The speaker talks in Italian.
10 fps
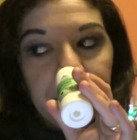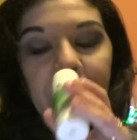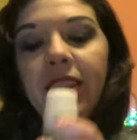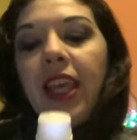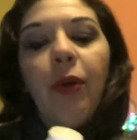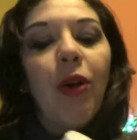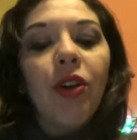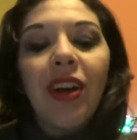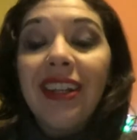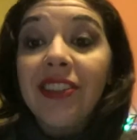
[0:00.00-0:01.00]
sì, è
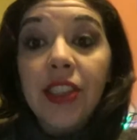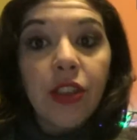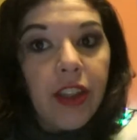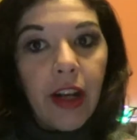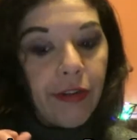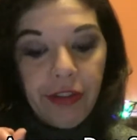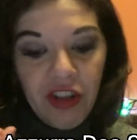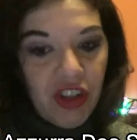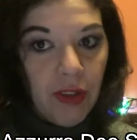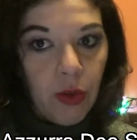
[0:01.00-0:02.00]
quello classico della
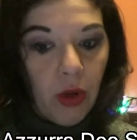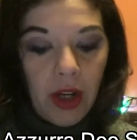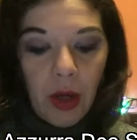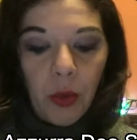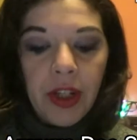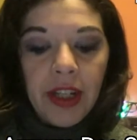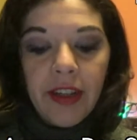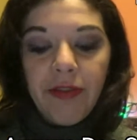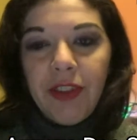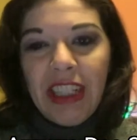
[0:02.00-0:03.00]
felce azzurra,
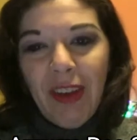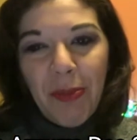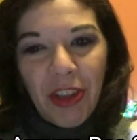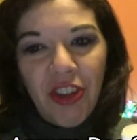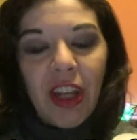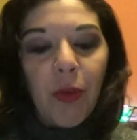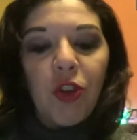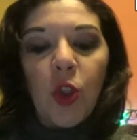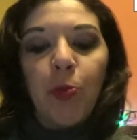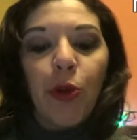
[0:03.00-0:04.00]
quindi vi deve piacere
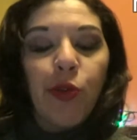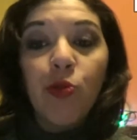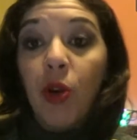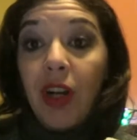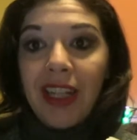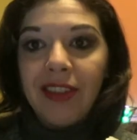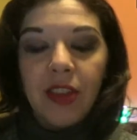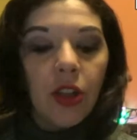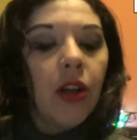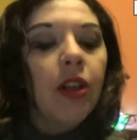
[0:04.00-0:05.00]
questo profumo
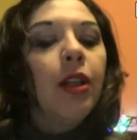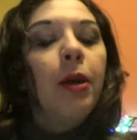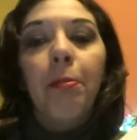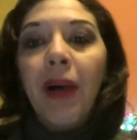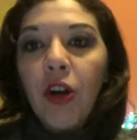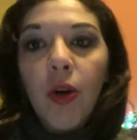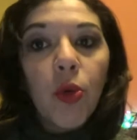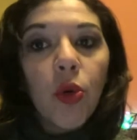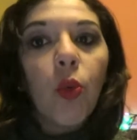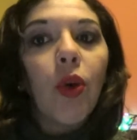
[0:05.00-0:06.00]
classico, ma
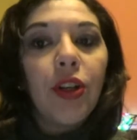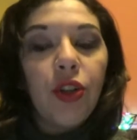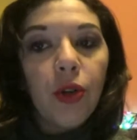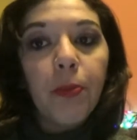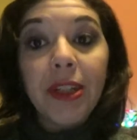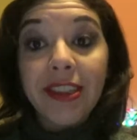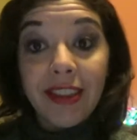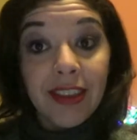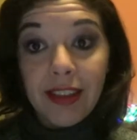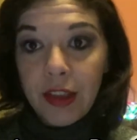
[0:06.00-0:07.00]
comunque non
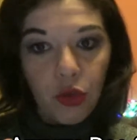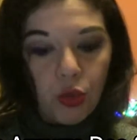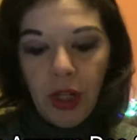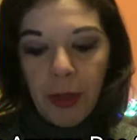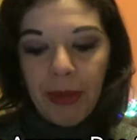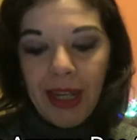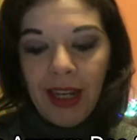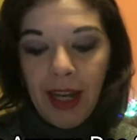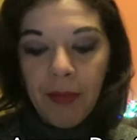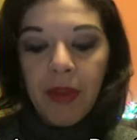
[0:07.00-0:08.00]
persiste sulla
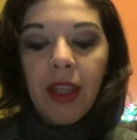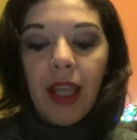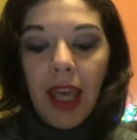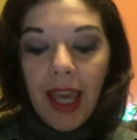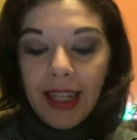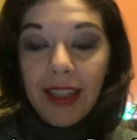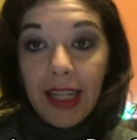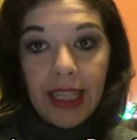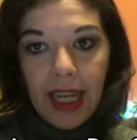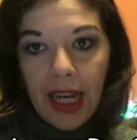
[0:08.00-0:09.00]
pelle. È
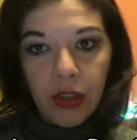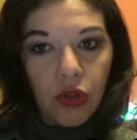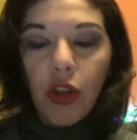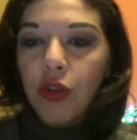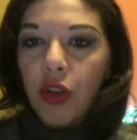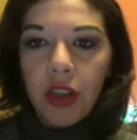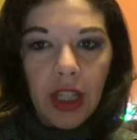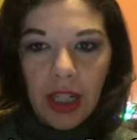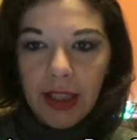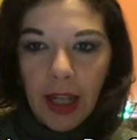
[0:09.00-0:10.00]
delicato, non
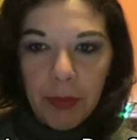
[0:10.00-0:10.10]
irrita la